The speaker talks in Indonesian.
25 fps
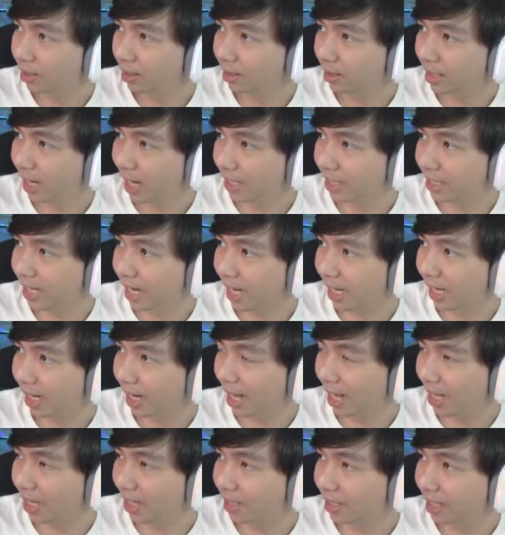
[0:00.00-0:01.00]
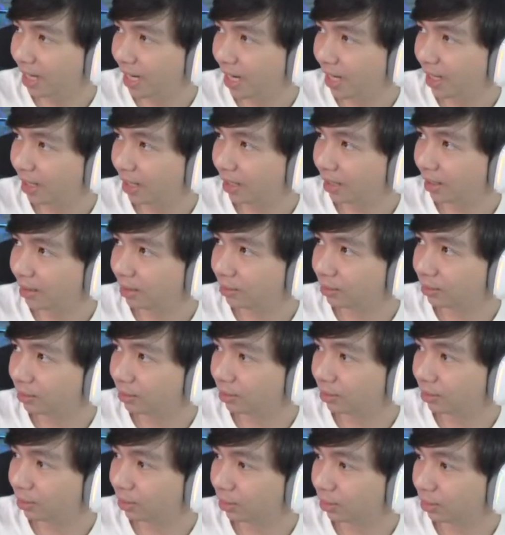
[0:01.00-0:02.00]
nggak nyala yang
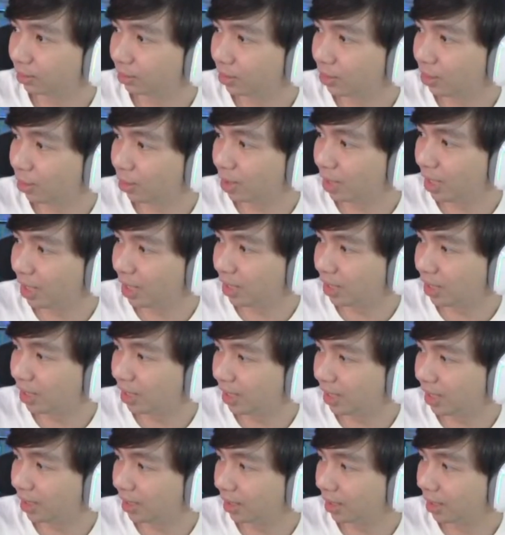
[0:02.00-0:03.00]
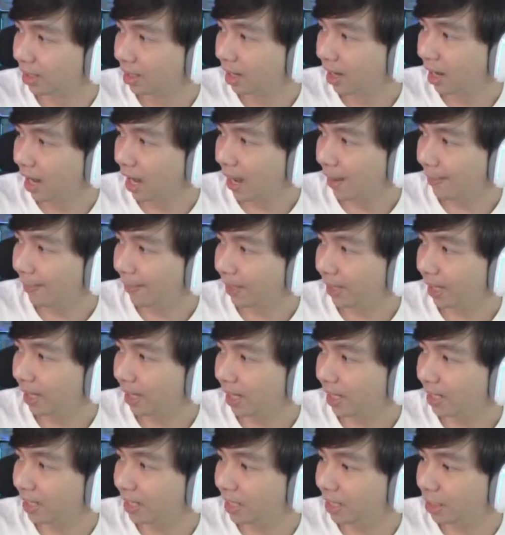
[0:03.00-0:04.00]
untuk donation apakah
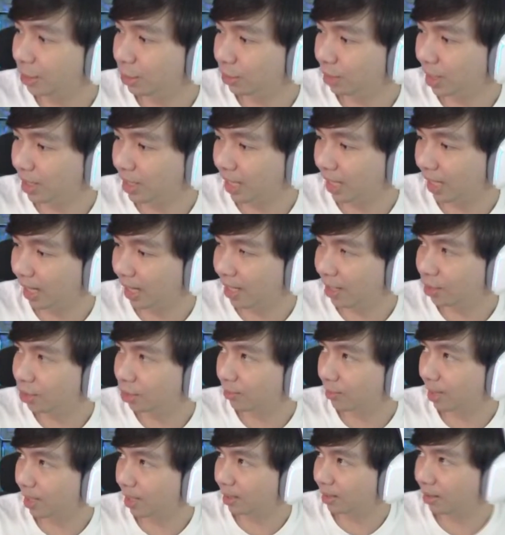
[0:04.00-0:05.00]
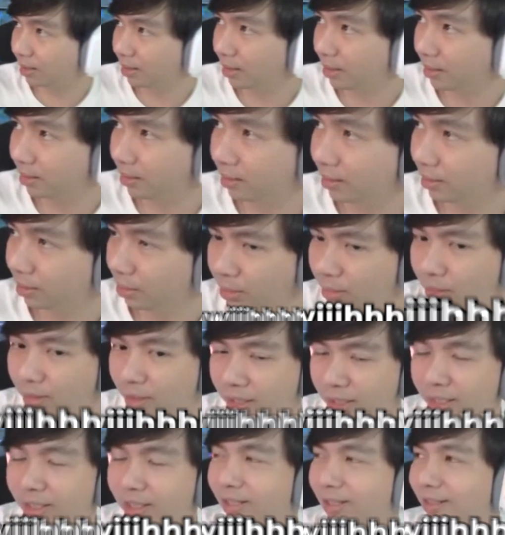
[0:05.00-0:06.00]
kali ini sudah nyala coba
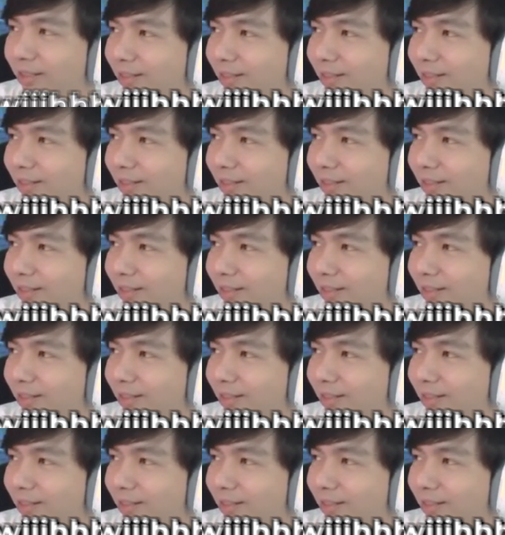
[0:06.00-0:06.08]
Uy.